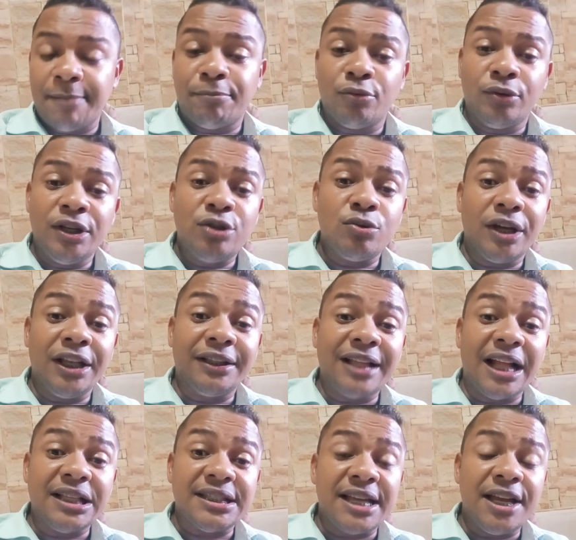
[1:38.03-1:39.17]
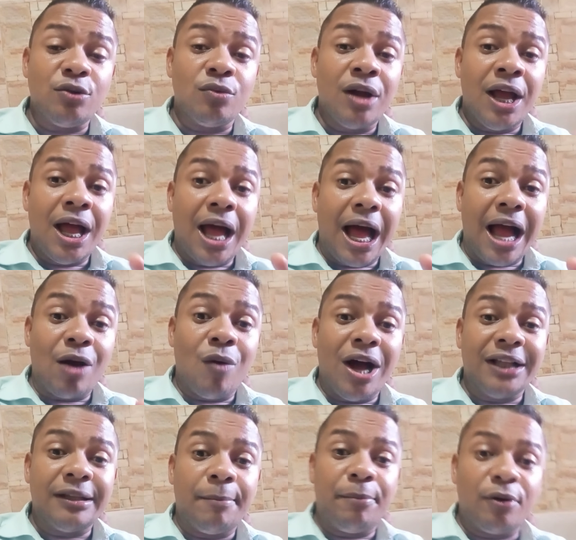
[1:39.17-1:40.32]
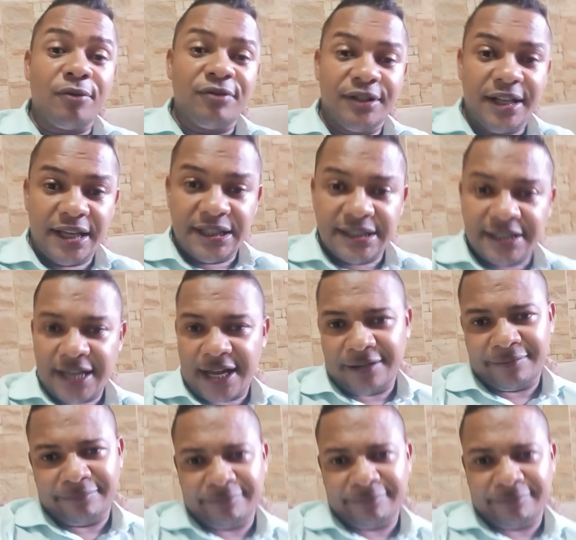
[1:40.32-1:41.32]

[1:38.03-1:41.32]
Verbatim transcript: É por isso que ele está dizendo: aguarda a providência.